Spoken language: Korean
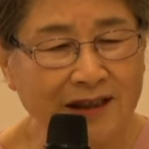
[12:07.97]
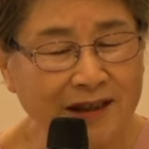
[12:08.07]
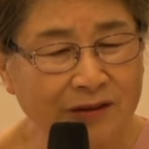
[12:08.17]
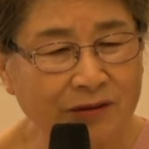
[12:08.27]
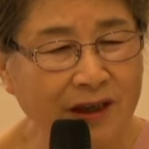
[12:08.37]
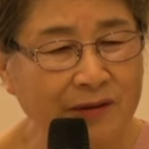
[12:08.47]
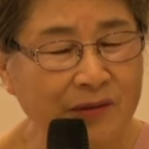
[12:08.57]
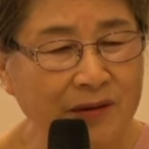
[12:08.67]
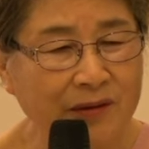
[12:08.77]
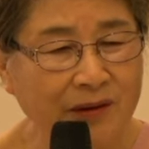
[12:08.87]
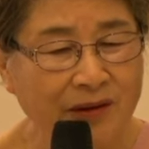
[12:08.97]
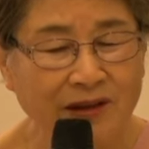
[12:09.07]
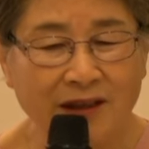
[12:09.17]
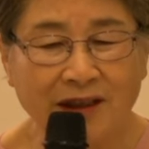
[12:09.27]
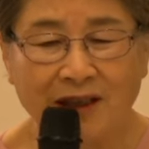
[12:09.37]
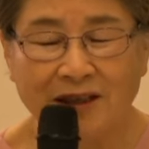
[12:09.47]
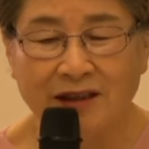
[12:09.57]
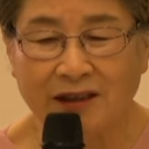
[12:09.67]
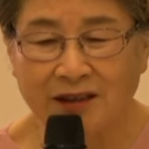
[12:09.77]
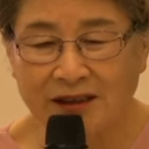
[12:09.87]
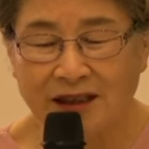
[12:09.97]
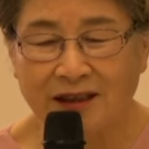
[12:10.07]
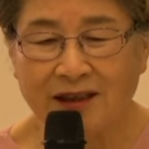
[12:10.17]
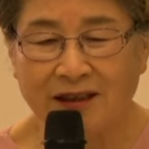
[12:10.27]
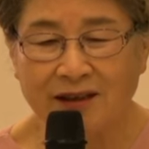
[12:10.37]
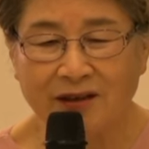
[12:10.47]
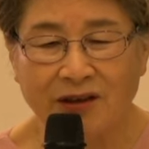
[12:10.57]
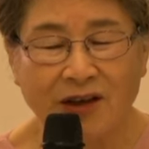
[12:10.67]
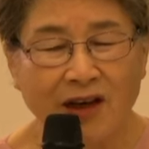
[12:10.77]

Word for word: 거룩함이고 그게 영생이에요.